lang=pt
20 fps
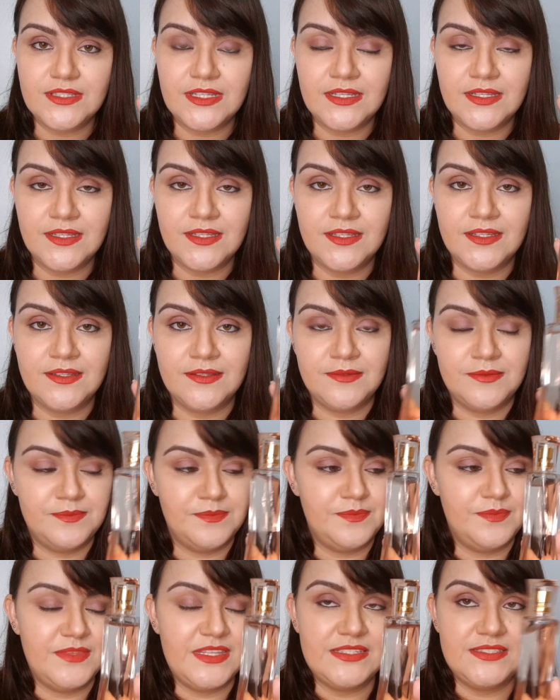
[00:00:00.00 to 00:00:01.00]
da,
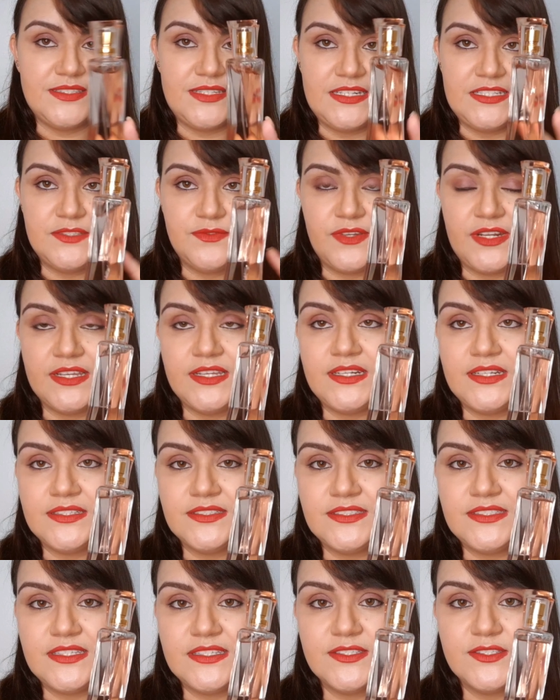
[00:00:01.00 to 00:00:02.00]
das três
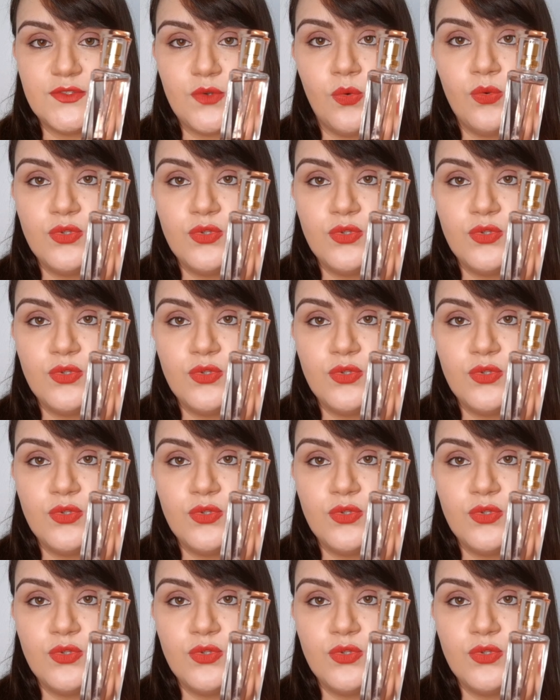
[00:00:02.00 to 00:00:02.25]
fragrâncias.